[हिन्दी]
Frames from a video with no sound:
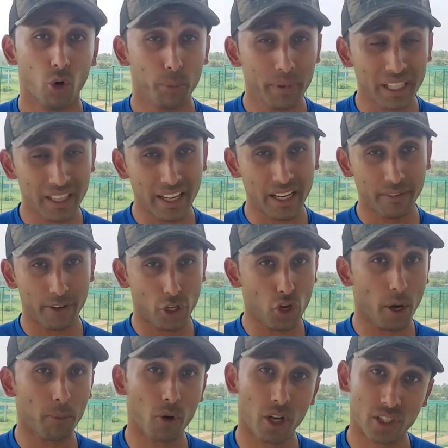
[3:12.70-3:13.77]
उम्मीद है ये
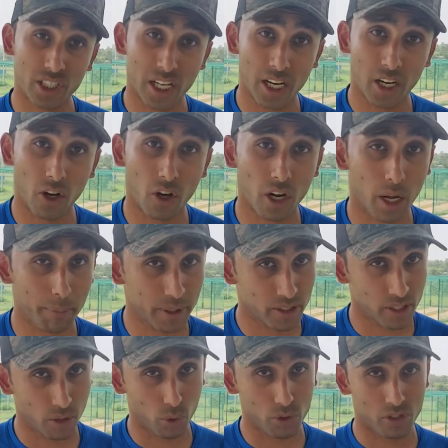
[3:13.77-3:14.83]
वीडियो आपको अच्छा लगा और आप
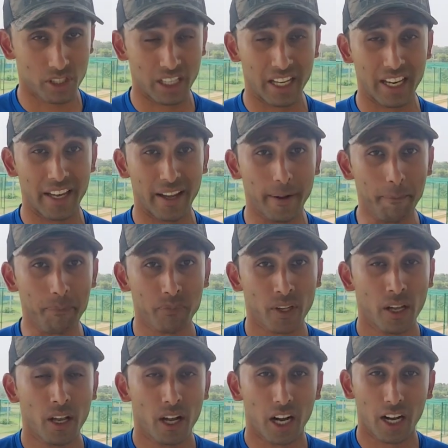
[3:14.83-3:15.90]
इससे कुछ सीखे
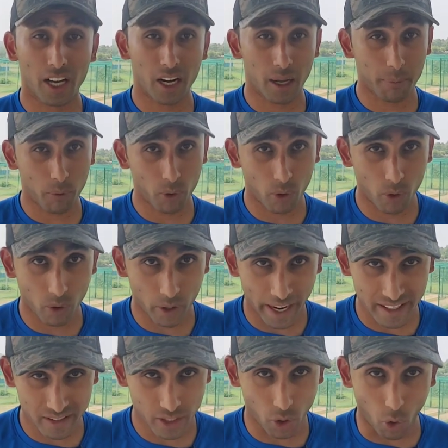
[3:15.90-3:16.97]
हैं अगर आपको
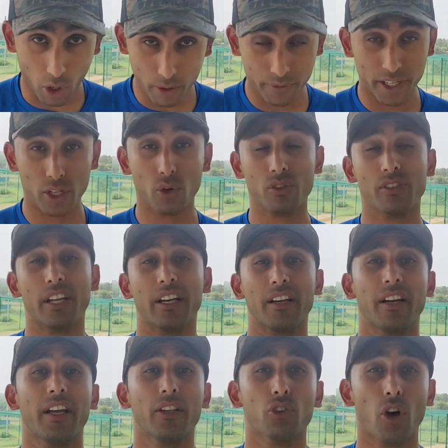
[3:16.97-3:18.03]
ऐसे और वीडियोस
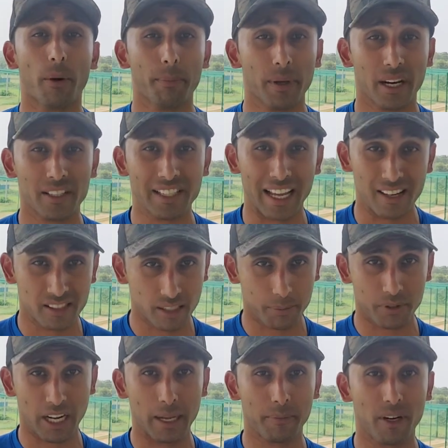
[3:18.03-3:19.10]
देखने हैं तो आप मेरा चैनल
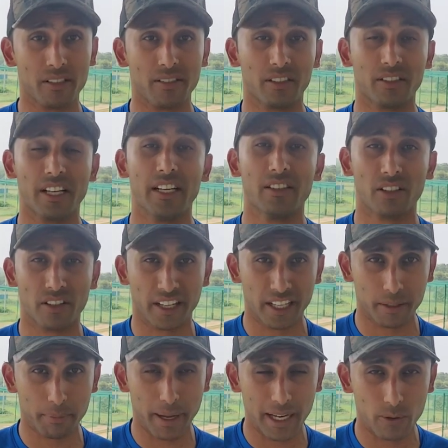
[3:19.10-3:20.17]
सब्सक्राइब कर सकते हैं द
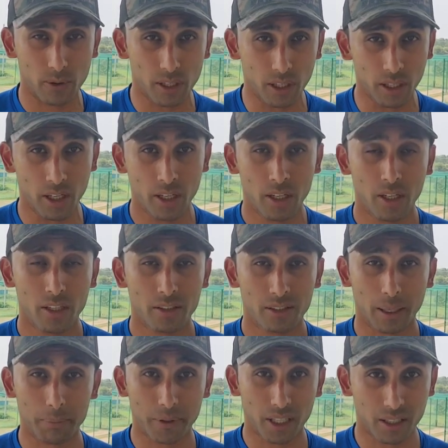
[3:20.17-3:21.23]
क्रिकेट मैनुअल
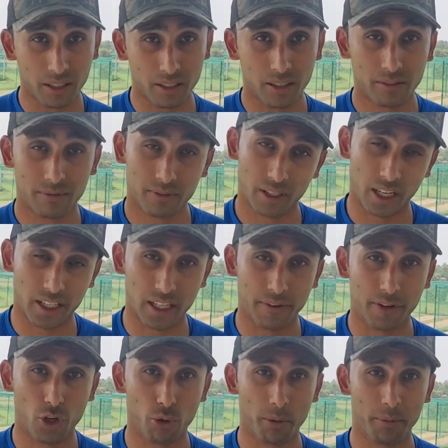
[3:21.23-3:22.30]
तब तक अगले
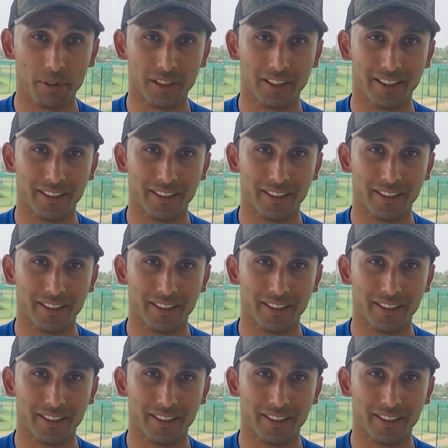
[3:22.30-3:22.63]
वीडियो में मिलते